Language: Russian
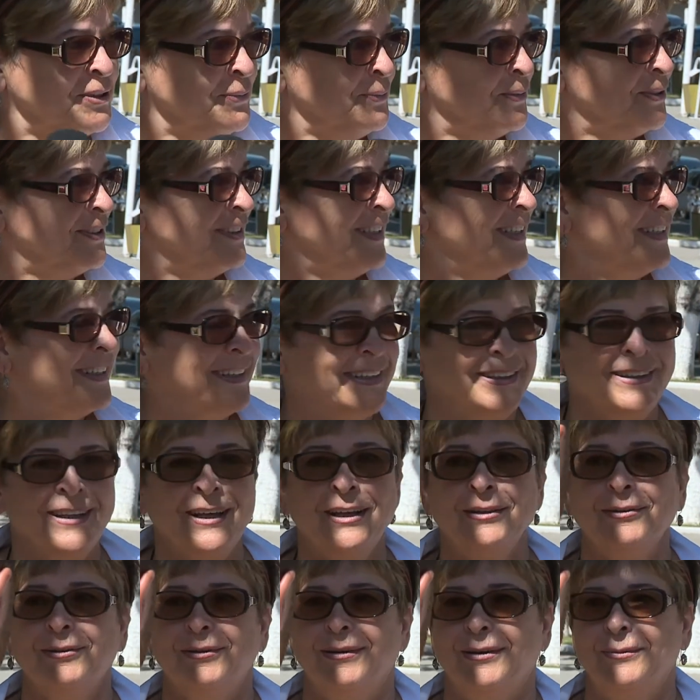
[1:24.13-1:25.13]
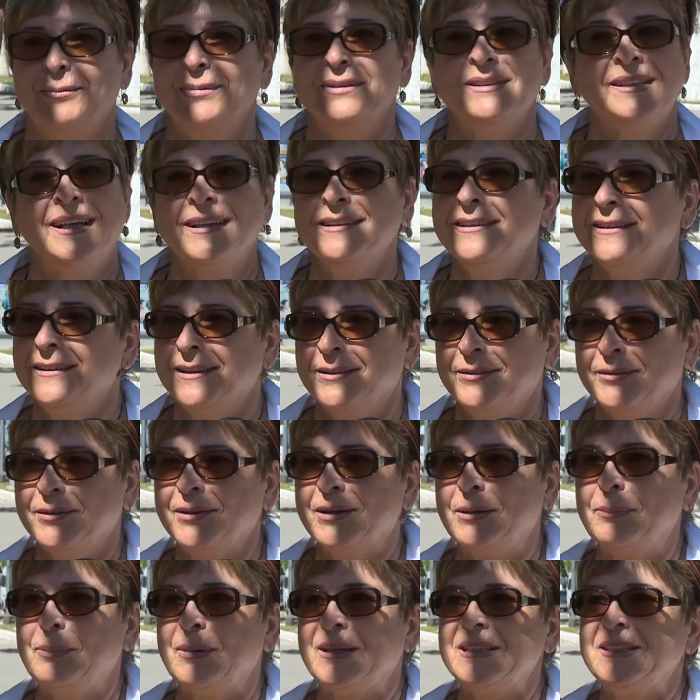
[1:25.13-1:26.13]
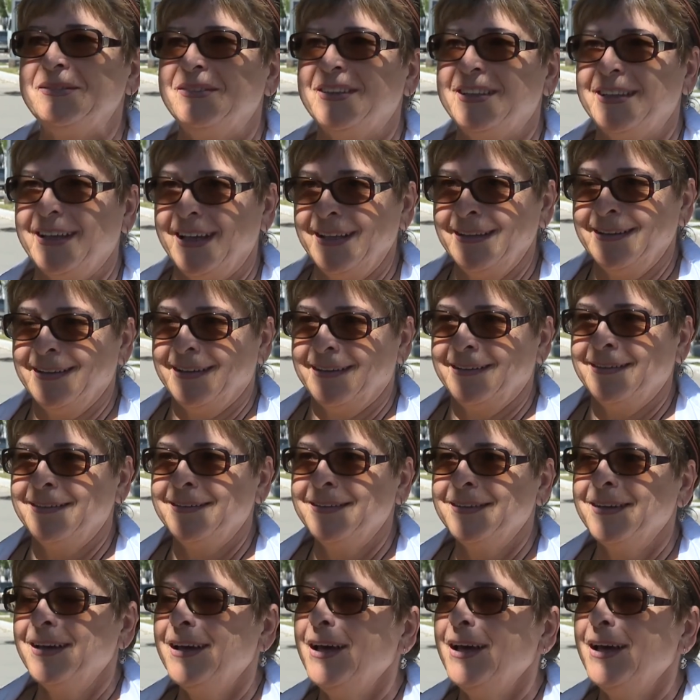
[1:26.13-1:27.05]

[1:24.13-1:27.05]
Вашему телеканалу да. обязательно только процветания,